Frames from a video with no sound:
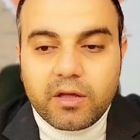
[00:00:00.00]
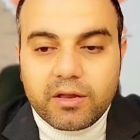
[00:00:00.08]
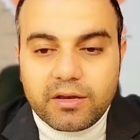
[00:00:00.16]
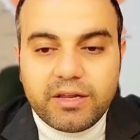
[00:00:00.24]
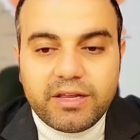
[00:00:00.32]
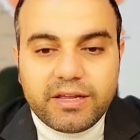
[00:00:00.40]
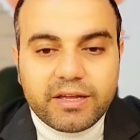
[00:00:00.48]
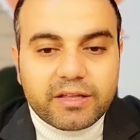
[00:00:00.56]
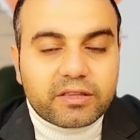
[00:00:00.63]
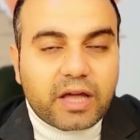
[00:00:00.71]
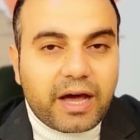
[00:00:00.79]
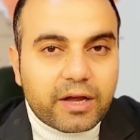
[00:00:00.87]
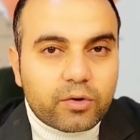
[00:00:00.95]

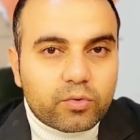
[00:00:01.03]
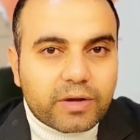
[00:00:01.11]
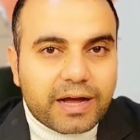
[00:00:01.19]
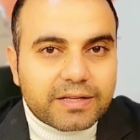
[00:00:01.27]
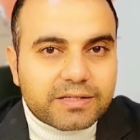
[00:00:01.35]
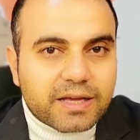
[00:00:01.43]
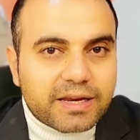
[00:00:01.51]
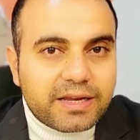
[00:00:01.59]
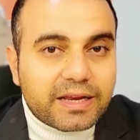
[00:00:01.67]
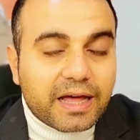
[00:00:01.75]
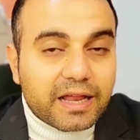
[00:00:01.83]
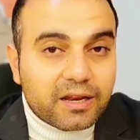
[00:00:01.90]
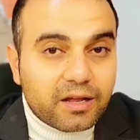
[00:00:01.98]
للتحرك عسكريا
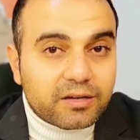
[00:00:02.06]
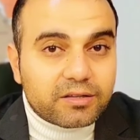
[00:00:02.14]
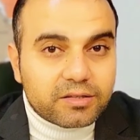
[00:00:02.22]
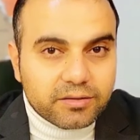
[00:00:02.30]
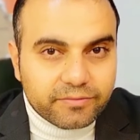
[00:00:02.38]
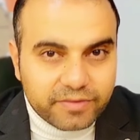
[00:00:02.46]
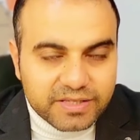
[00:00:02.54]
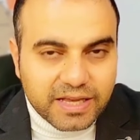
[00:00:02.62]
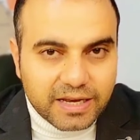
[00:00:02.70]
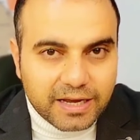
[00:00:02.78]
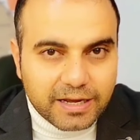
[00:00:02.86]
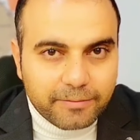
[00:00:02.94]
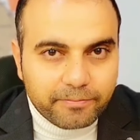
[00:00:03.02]
على الارض في
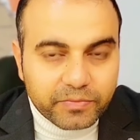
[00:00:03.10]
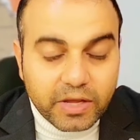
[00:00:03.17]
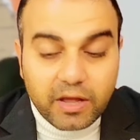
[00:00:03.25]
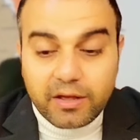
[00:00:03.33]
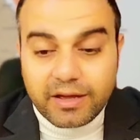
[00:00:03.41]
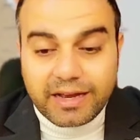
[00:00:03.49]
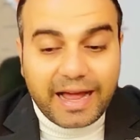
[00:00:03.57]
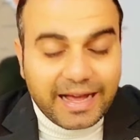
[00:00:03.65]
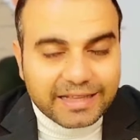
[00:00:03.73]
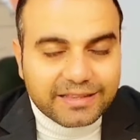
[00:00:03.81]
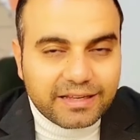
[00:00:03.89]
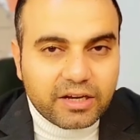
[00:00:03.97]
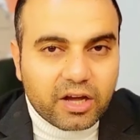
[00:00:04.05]
سيناء. الحاجه
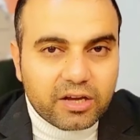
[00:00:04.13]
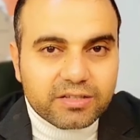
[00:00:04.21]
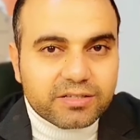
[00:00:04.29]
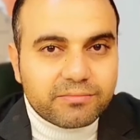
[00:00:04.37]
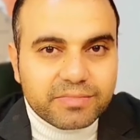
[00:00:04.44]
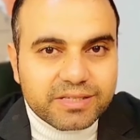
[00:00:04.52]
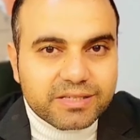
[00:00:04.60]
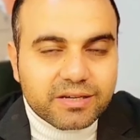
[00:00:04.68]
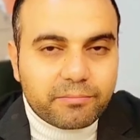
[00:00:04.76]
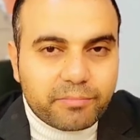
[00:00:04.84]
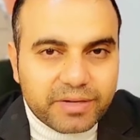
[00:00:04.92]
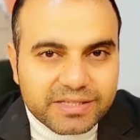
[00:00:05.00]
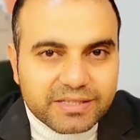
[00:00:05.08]
الثانيه خلاص مصر
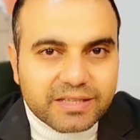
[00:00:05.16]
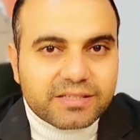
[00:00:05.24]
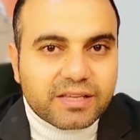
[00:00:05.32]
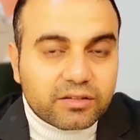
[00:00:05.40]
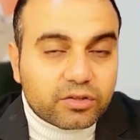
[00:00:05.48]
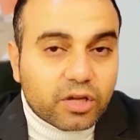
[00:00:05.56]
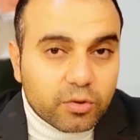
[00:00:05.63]
بسط السيطره